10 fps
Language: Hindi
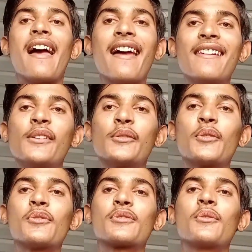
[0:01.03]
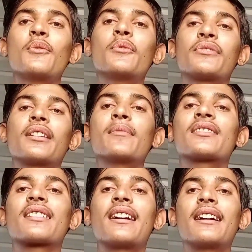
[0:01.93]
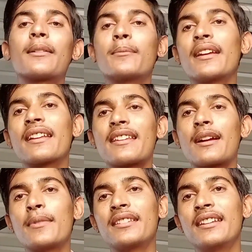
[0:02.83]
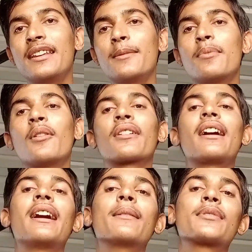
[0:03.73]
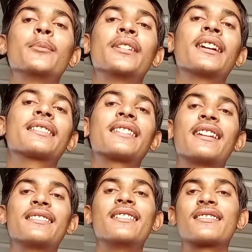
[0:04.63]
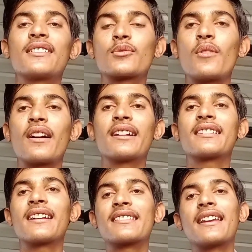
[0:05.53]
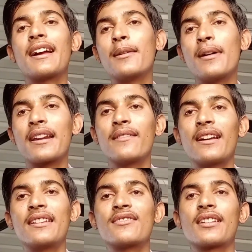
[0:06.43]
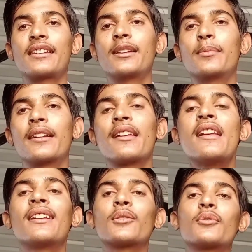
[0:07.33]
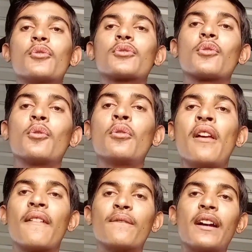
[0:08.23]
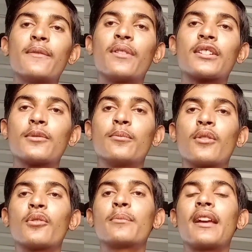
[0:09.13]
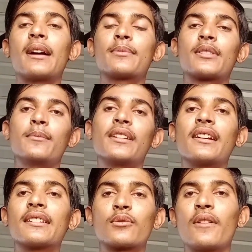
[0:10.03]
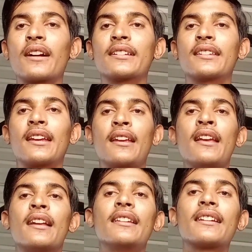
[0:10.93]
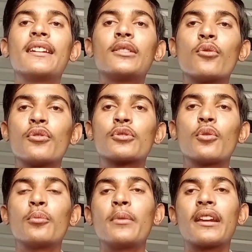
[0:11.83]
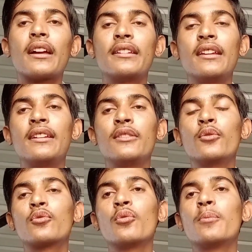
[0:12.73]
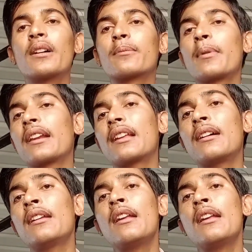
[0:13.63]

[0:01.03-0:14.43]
हेलो दोस्तों नमस्कार मेरा नाम है दिलीप और आप सभी का तह दिल से स्वागत करते हैं हमारे वाले चैनल पर तो दोस्तों माय फर्स्ट ब्लॉग में आप सभी का स्वागत है लेकिन दोस्तों मेरा ये यूट्यूब पर पहला